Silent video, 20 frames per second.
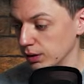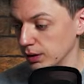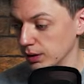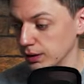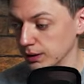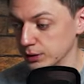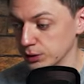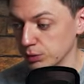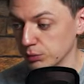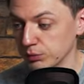
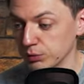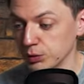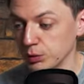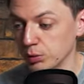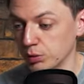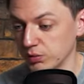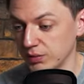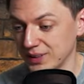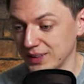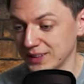e,
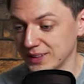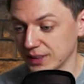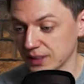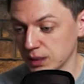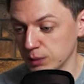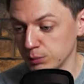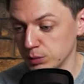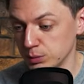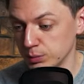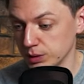skonfigurowane tak,
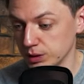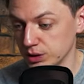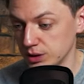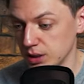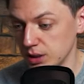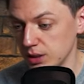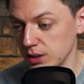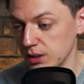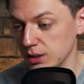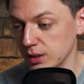jakbyśmy
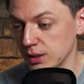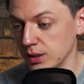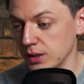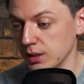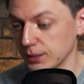chcieli.